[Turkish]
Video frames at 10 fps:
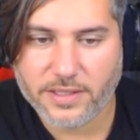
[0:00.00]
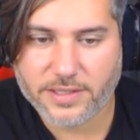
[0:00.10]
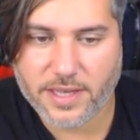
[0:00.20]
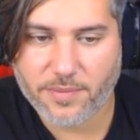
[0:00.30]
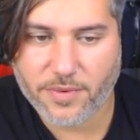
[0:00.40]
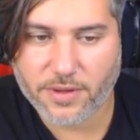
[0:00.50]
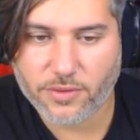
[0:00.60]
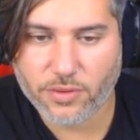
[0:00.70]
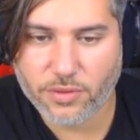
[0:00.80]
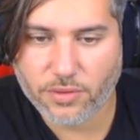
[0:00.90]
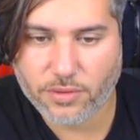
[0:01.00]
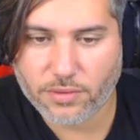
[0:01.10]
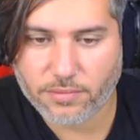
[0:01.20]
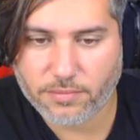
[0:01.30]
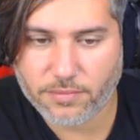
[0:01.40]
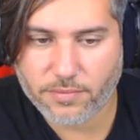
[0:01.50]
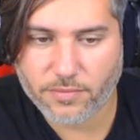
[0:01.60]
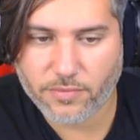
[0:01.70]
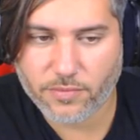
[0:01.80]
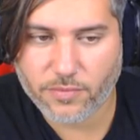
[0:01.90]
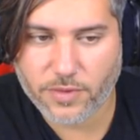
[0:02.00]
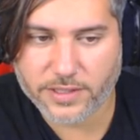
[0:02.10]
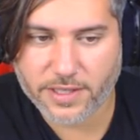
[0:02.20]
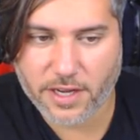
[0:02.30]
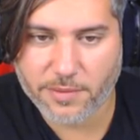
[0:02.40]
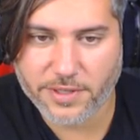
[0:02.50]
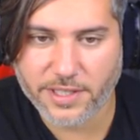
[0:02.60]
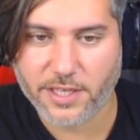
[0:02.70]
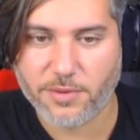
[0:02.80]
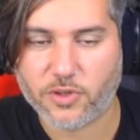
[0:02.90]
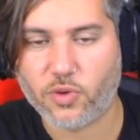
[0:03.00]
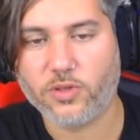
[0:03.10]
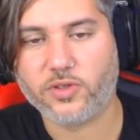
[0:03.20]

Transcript: İstenmeyen tüy. Hasan abi dediği gibi şu